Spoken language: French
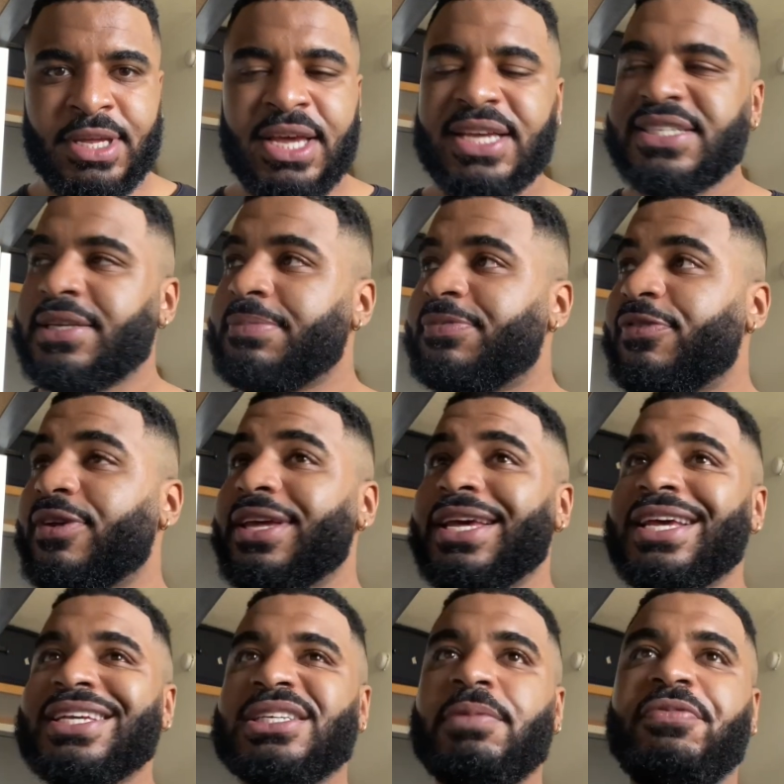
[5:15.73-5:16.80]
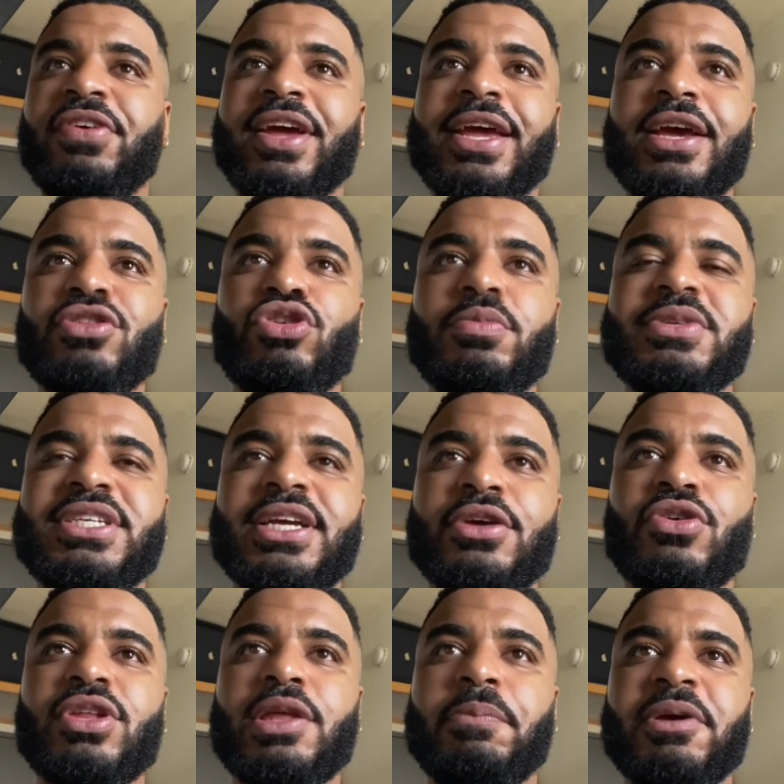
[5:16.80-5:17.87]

Ça me fait, ça me fait rire de me dire que des